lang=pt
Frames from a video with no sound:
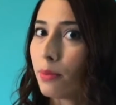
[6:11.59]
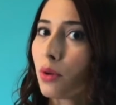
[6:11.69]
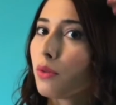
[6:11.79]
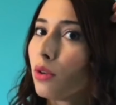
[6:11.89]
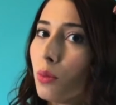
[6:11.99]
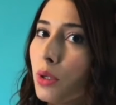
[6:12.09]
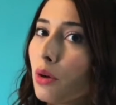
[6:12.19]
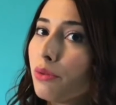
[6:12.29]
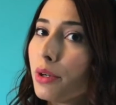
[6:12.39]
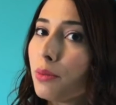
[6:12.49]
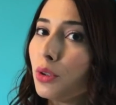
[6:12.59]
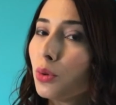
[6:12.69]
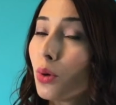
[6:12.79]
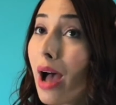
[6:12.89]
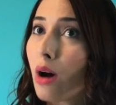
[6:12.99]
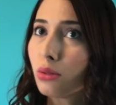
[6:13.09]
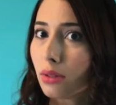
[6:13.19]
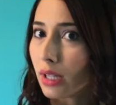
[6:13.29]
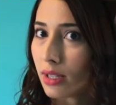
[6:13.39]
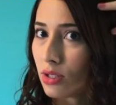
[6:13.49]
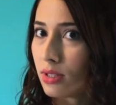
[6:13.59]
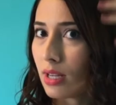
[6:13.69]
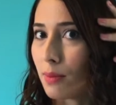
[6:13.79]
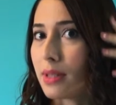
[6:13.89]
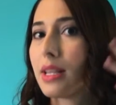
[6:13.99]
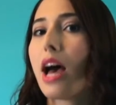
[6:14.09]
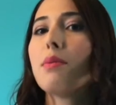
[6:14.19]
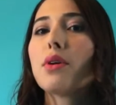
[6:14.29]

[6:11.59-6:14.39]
pro volume não vir muito alto daqui de cima, sabe?